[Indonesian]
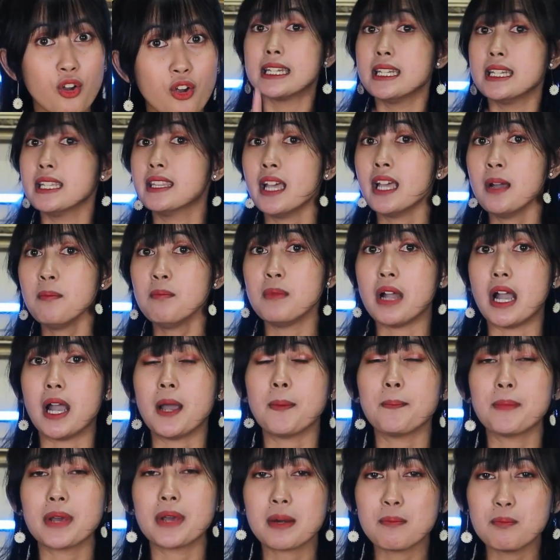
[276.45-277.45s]

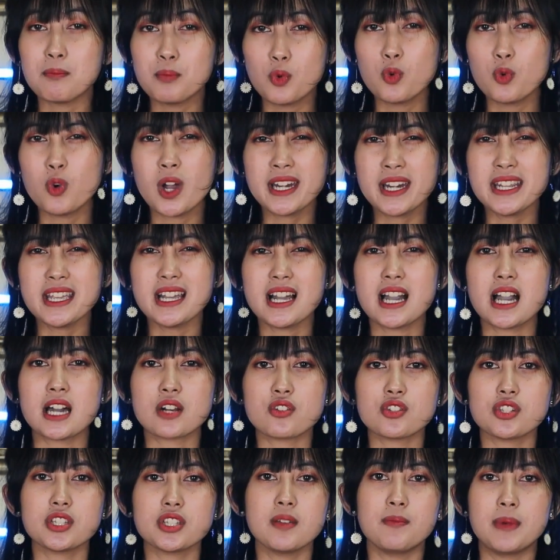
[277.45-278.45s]
Ditambah perempuan yang
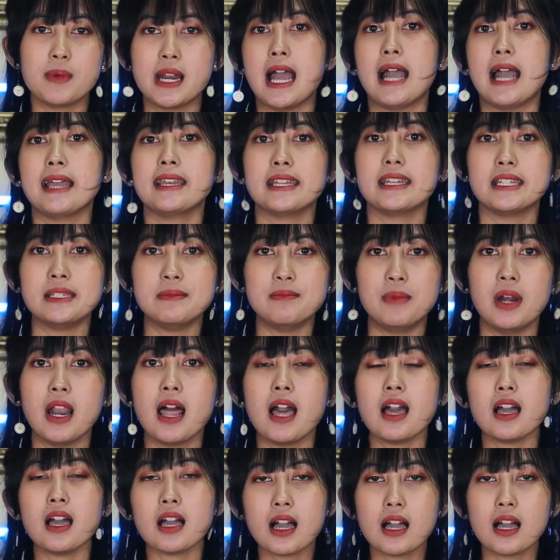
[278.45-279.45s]
harusnya berada di
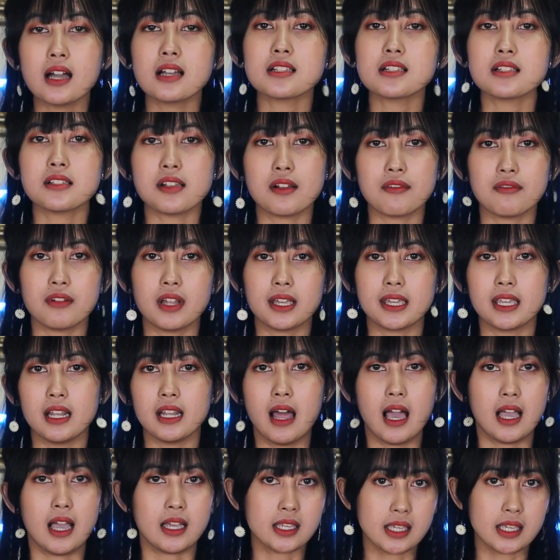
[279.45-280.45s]
belakang saf
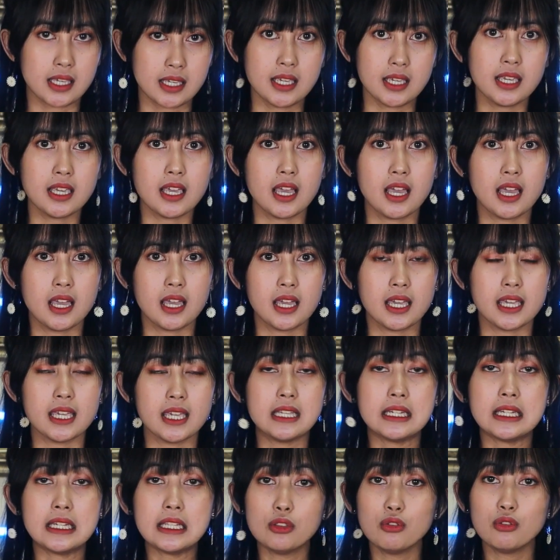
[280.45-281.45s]
laki-laki,
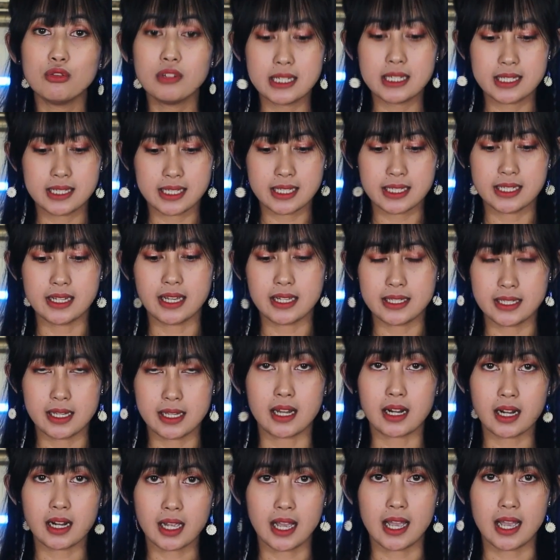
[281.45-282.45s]
ini tuh
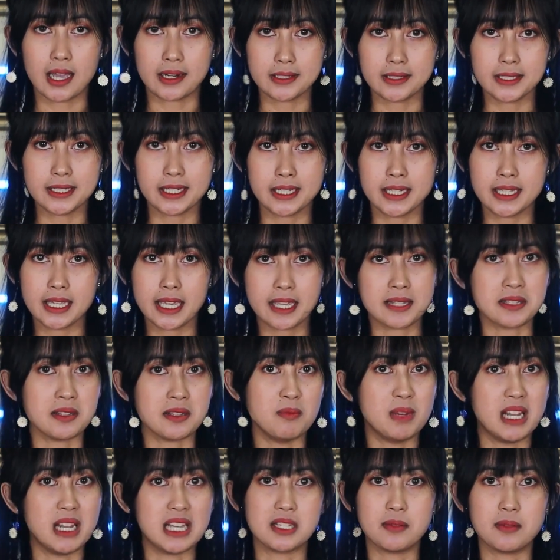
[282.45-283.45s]
disejajarkan jadi kayak
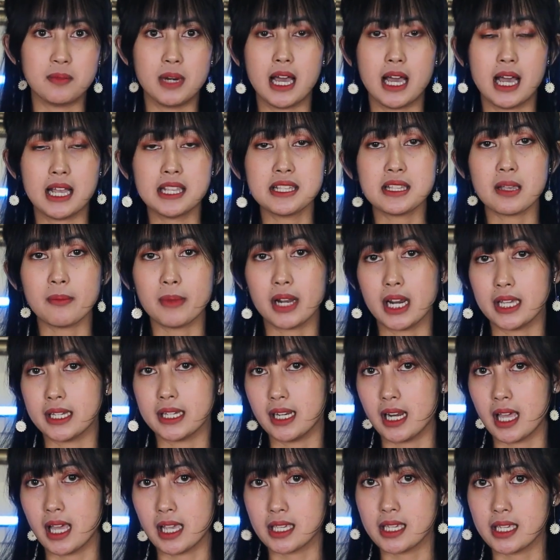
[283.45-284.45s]
sebelah-sebelahan sama
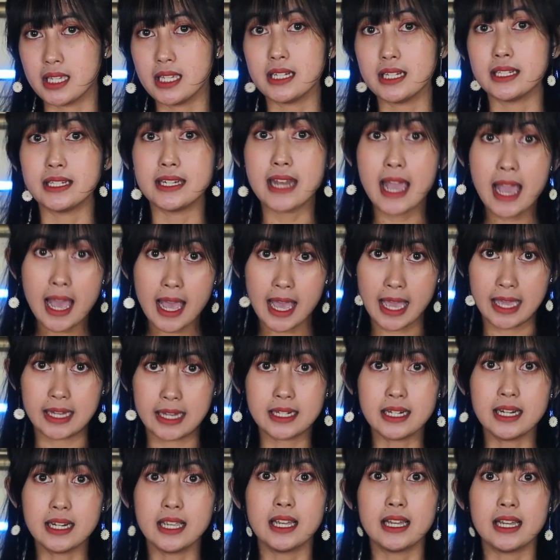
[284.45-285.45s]
laki-laki
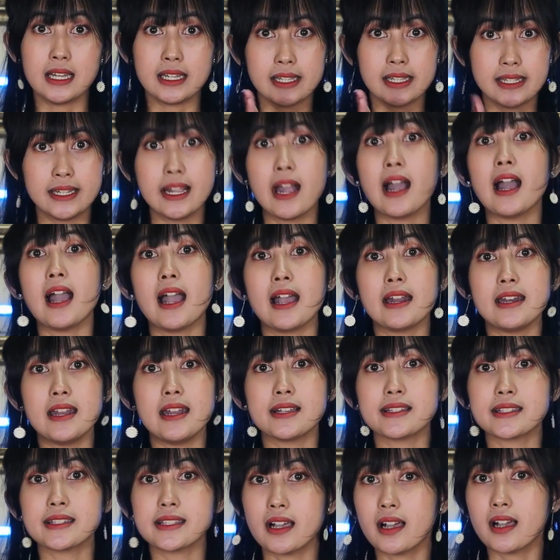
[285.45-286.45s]
dan gak
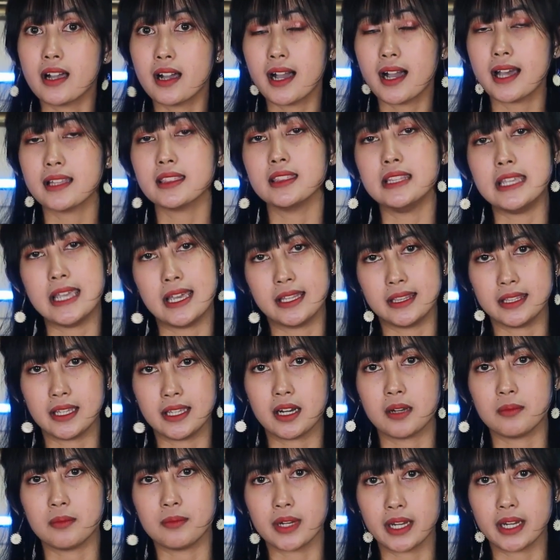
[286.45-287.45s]
ada sekat di
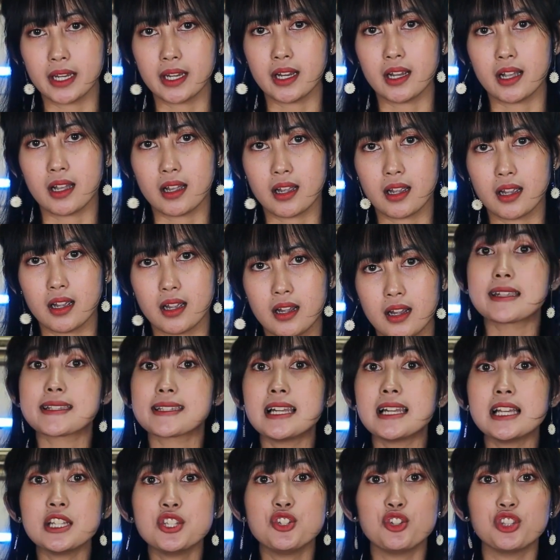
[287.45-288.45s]
antara mereka.
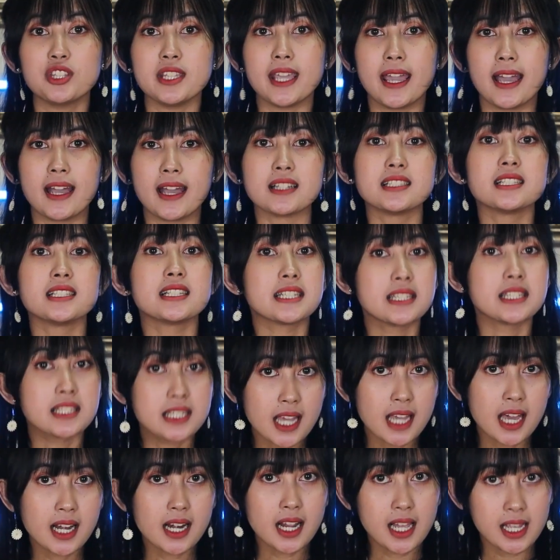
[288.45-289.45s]
Selanjutnya,
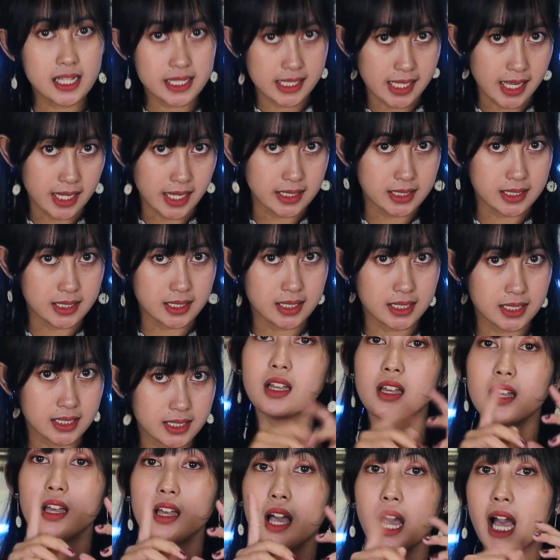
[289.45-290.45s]
cara azan.
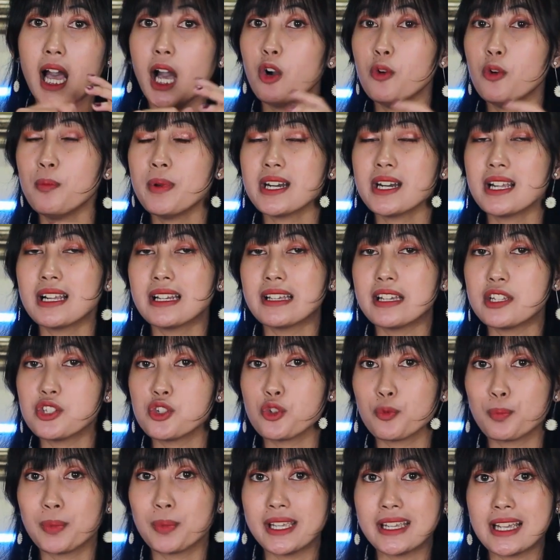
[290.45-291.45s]
Aku pernah lihat
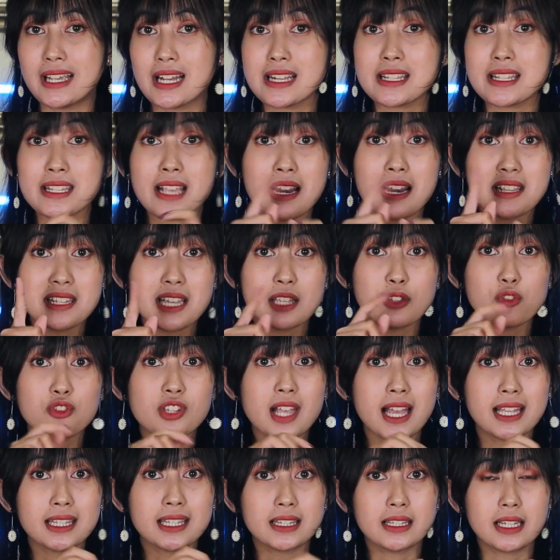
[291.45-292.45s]
cuplikan salah satu
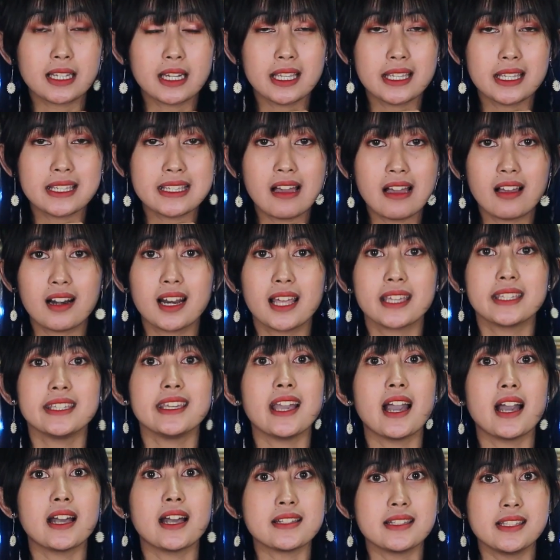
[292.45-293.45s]
santri yang lagi
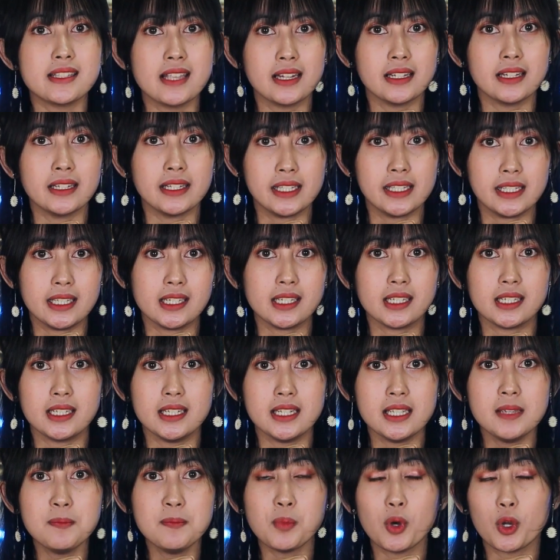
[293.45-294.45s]
azan nih
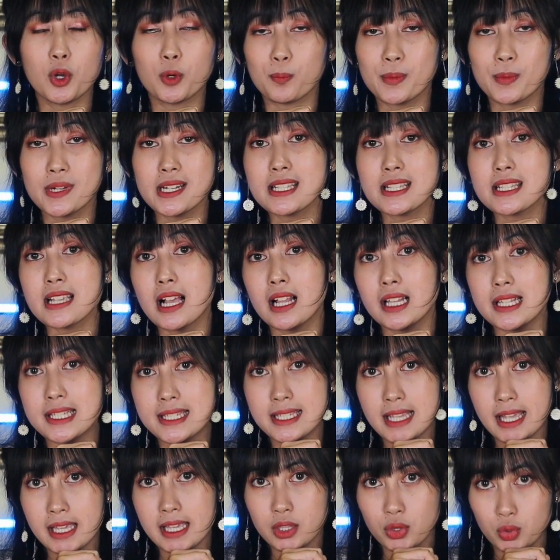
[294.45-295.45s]
di Ponpes Al
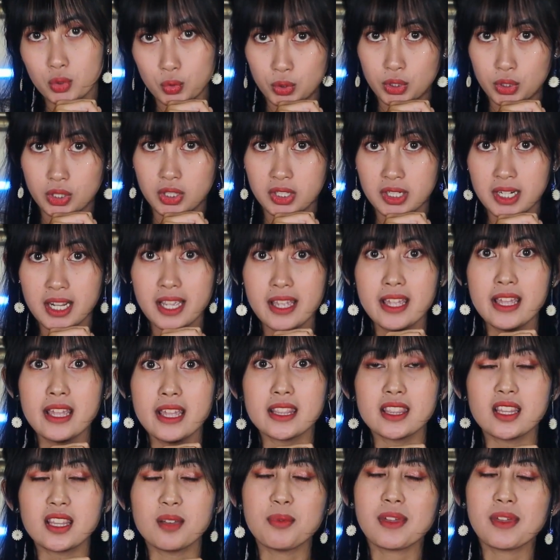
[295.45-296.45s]
Zaitun.
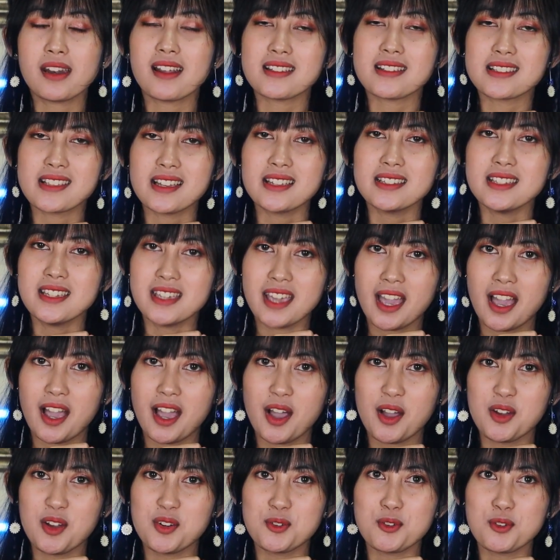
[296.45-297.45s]
Tapi rasanya ya,
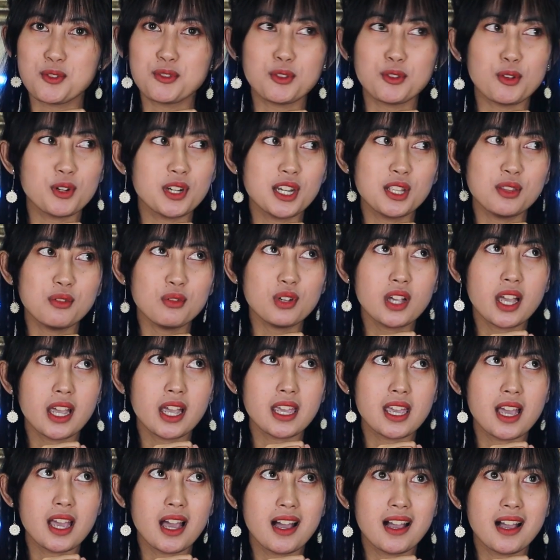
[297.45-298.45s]
nontonnya tuh
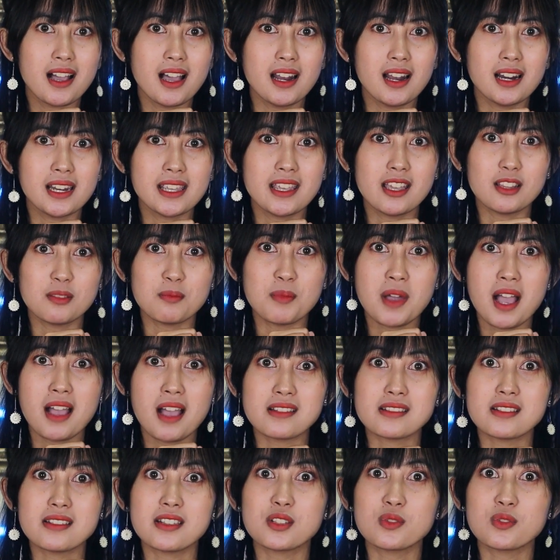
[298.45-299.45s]
kayak ngeliat
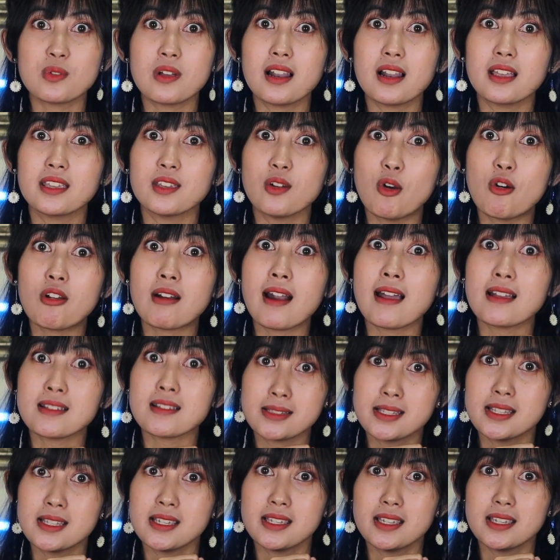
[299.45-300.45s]
mahasiswa lagi
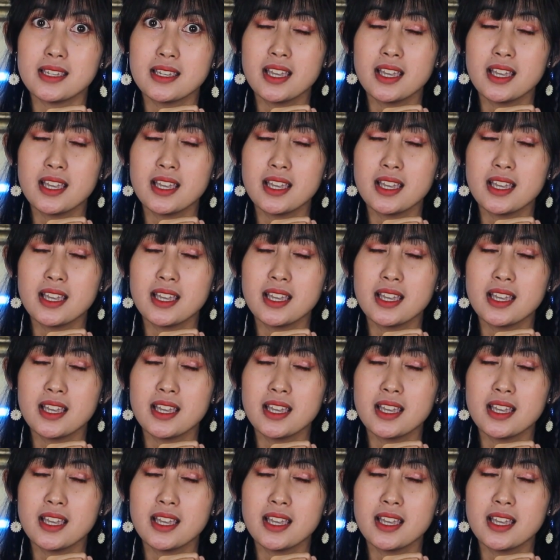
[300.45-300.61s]
orasi.